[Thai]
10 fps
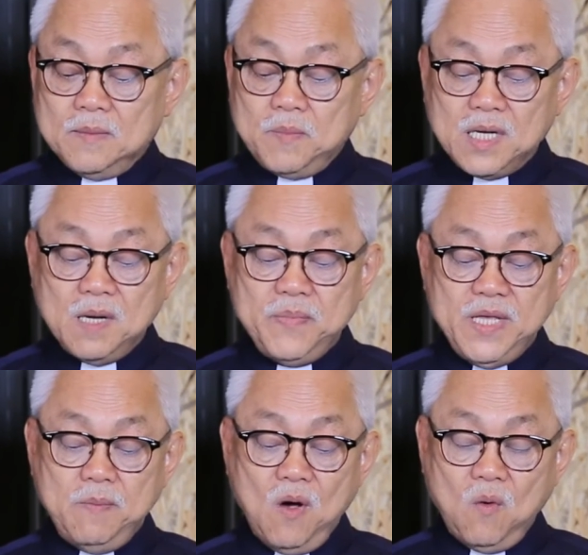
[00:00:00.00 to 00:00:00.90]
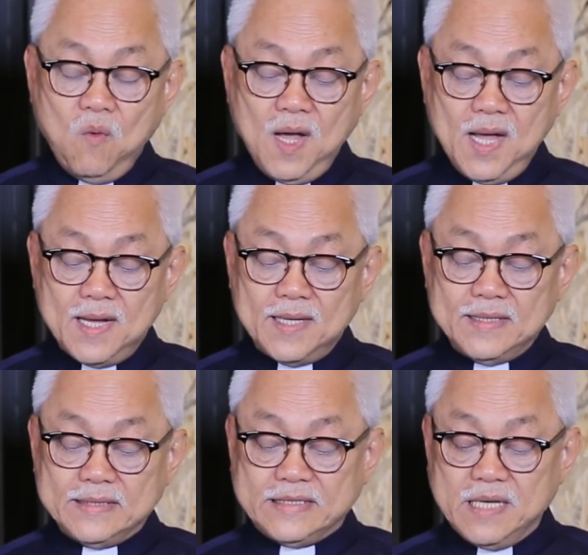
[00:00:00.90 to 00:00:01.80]
พระคัมภีร์บอกว่า
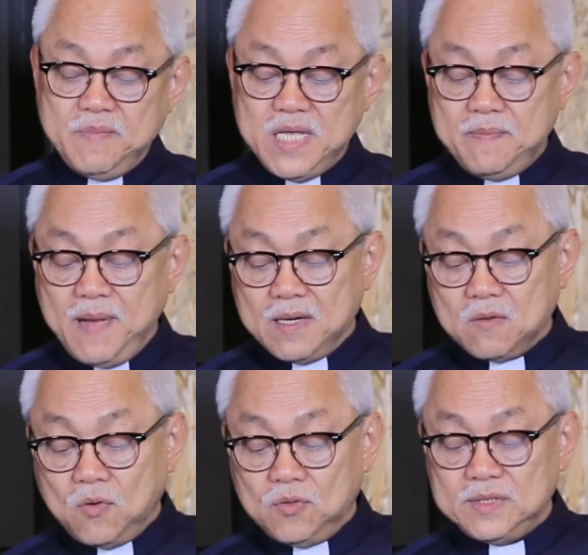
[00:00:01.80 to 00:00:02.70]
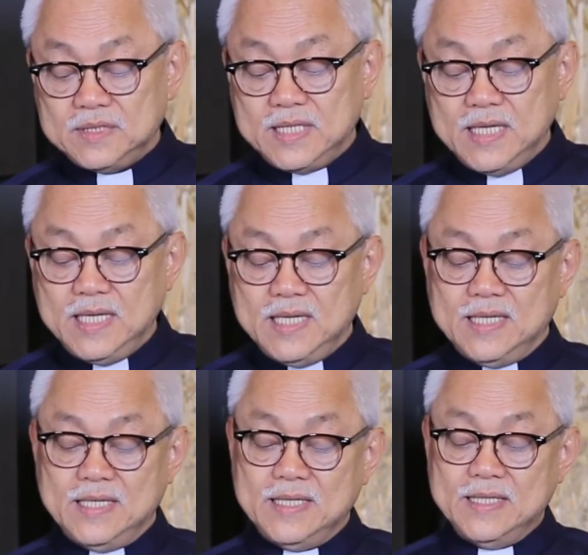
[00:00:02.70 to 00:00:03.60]
จะมีบางคนที่
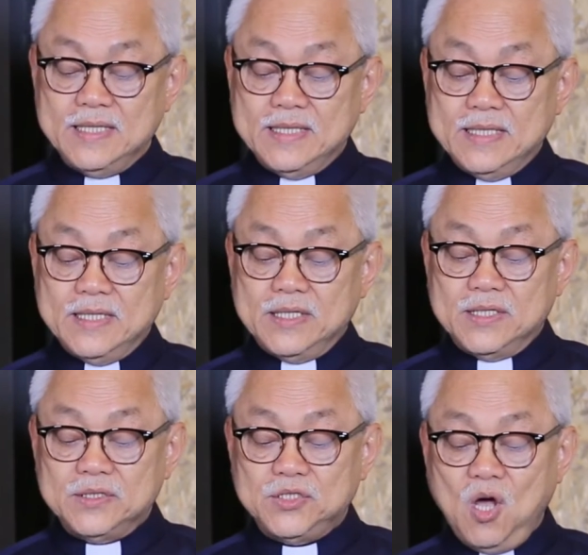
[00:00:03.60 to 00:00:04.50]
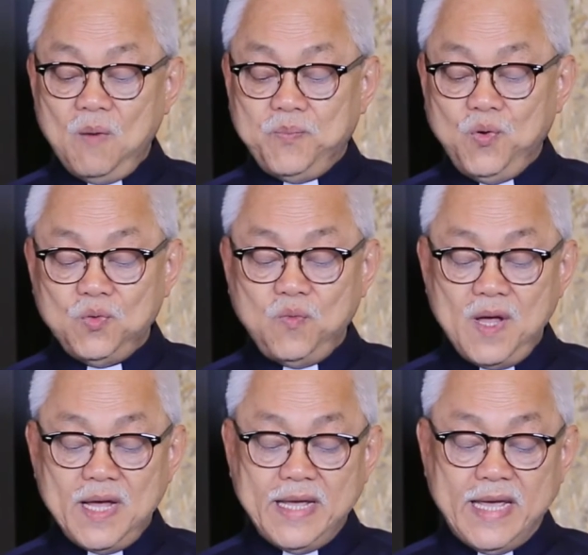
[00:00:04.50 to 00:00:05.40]
ชอบพูด
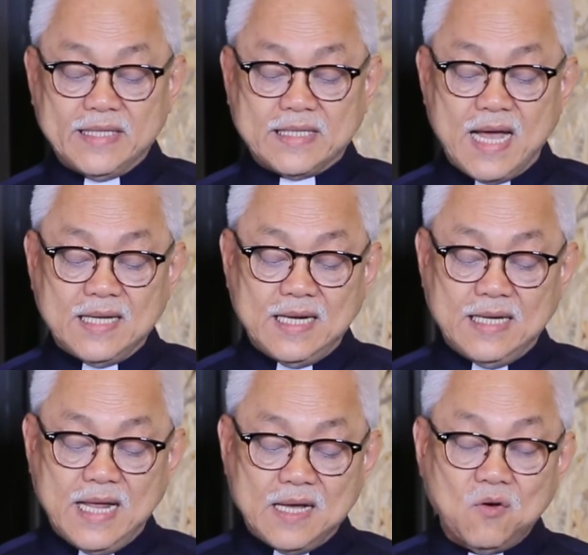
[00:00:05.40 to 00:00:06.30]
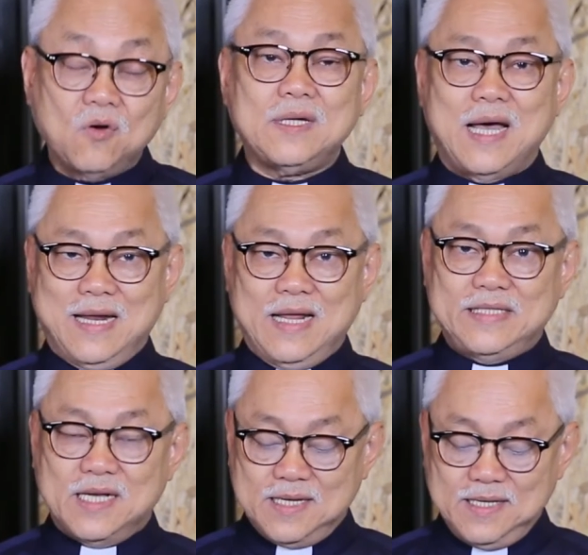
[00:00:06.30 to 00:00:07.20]
ว่าเหตุการณ์อนาคตอะไร
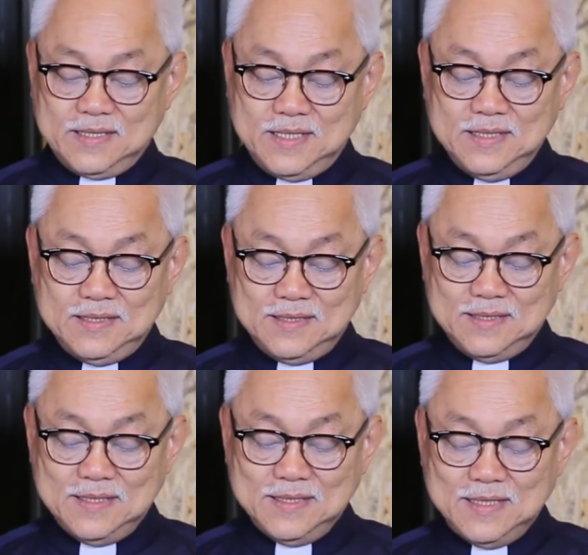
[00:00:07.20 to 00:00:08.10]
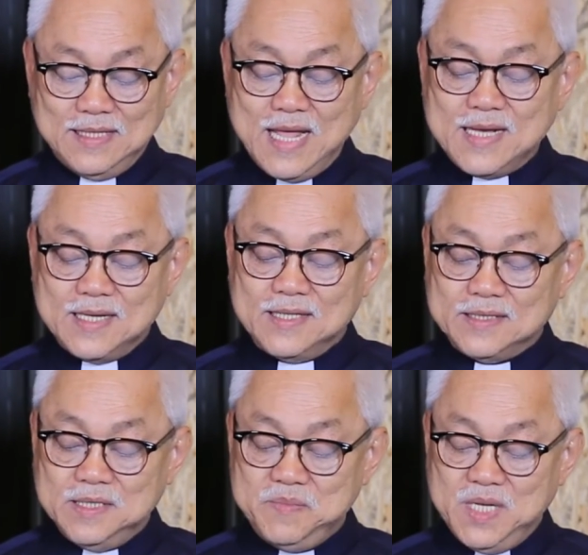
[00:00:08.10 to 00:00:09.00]
จะเกิดขึ้น และเกิด
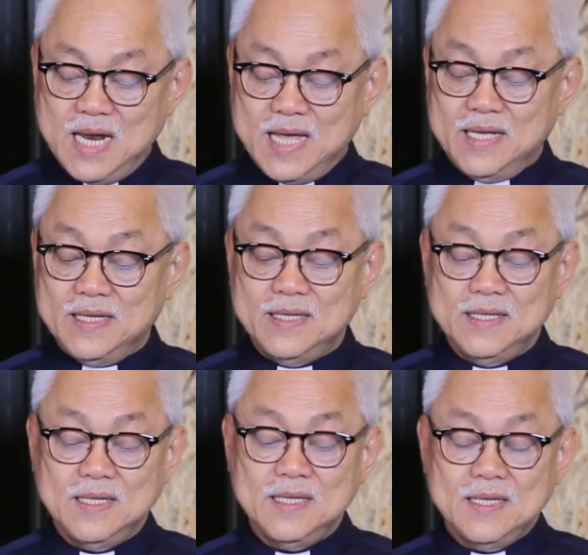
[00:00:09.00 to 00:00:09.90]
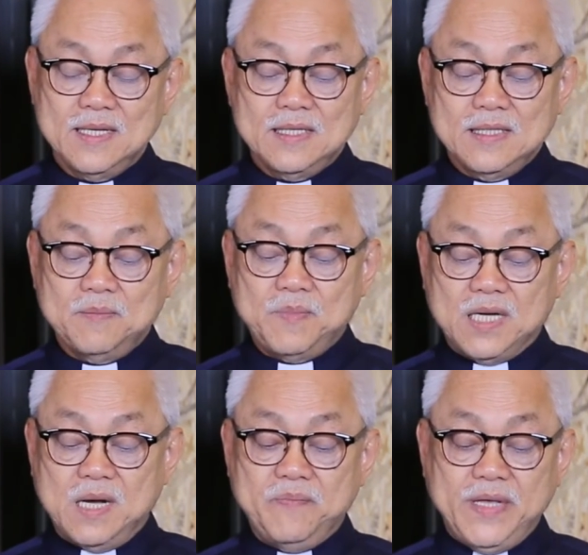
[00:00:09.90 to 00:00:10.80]
ขึ้นเมื่อไหร่พระ
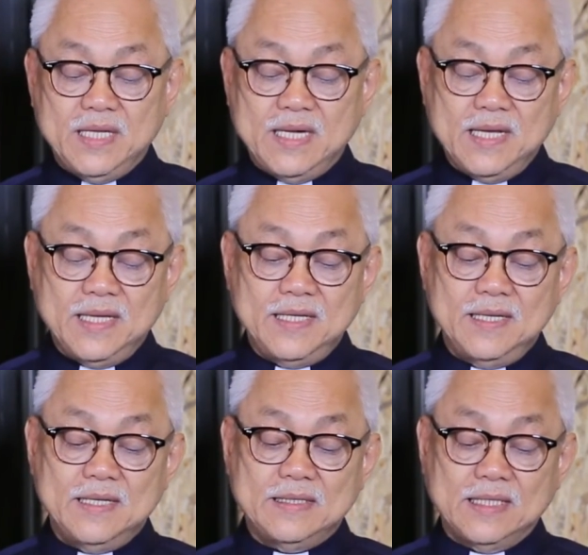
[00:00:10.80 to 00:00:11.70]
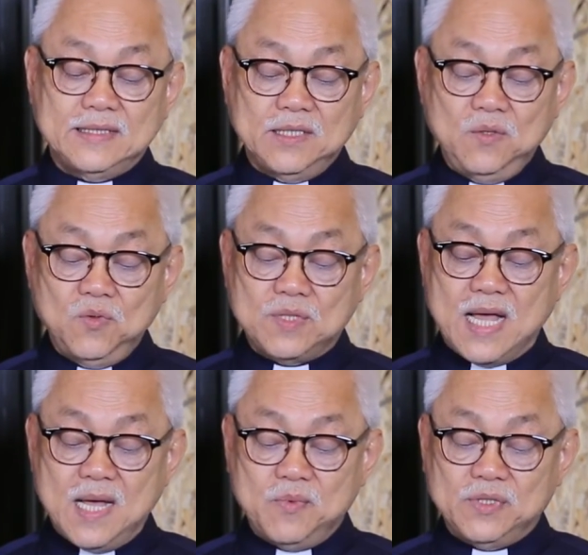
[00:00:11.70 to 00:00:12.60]
คัมภีร์ในหนังสือลู
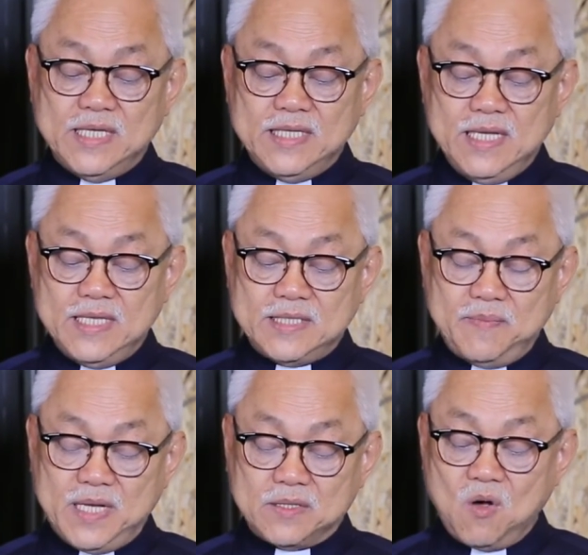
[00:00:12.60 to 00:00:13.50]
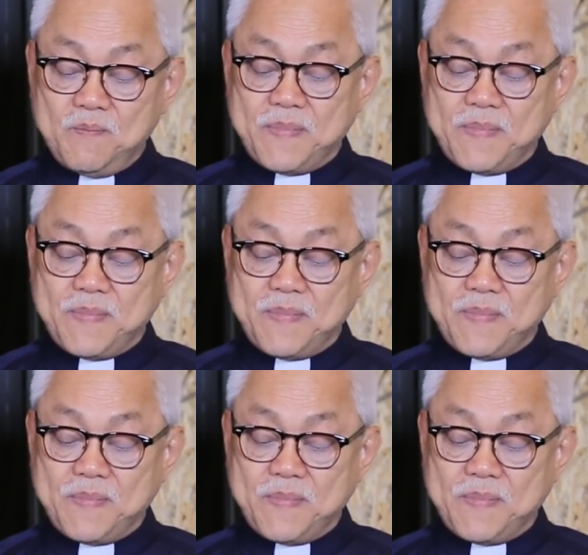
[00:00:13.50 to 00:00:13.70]
กาบทที่21ข้อ